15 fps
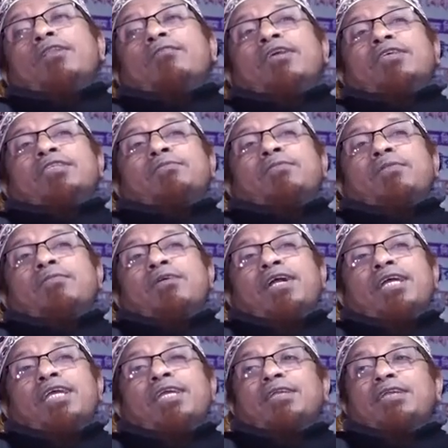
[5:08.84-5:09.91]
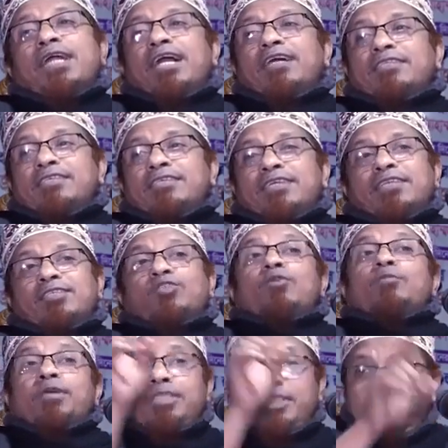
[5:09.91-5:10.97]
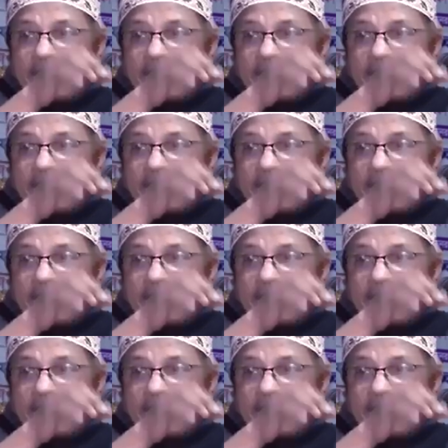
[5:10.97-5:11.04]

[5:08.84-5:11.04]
পারলো না যে বাবা এই খাতাটা জমা